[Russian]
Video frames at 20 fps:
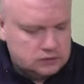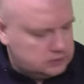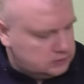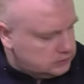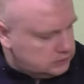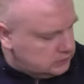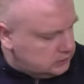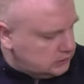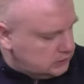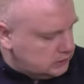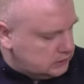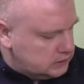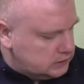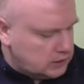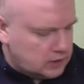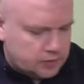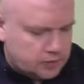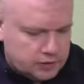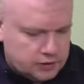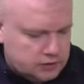Здесь
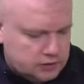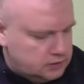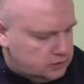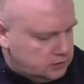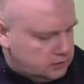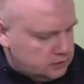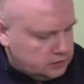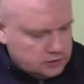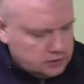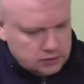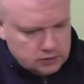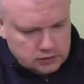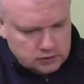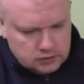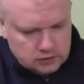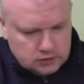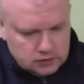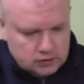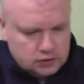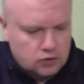самые
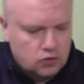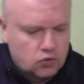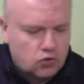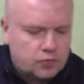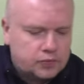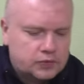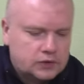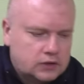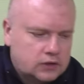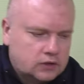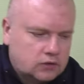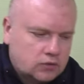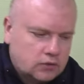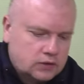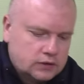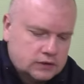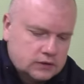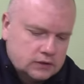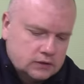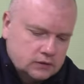крупные
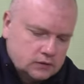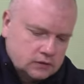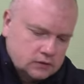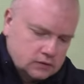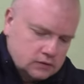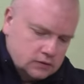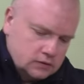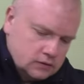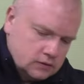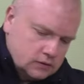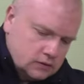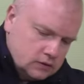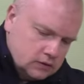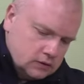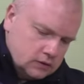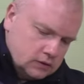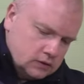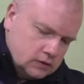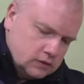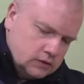кольца.
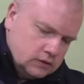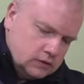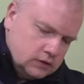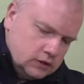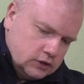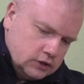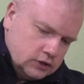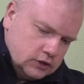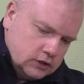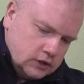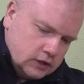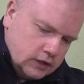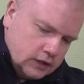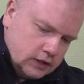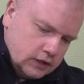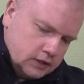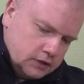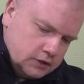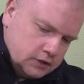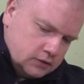Нижнее
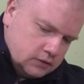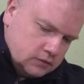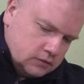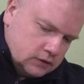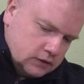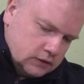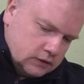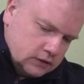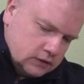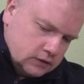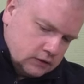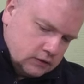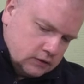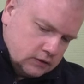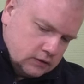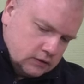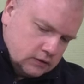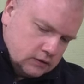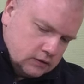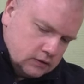колечко у нас
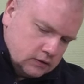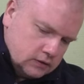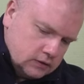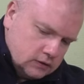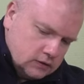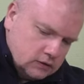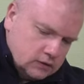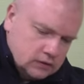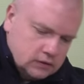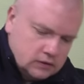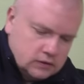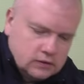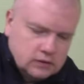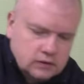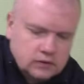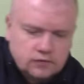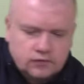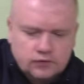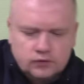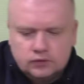
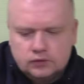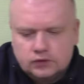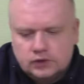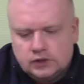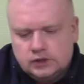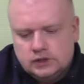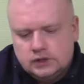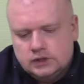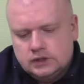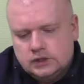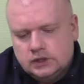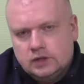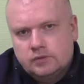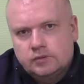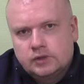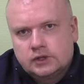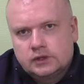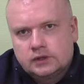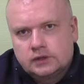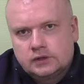внутренний
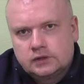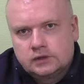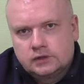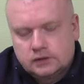диаметр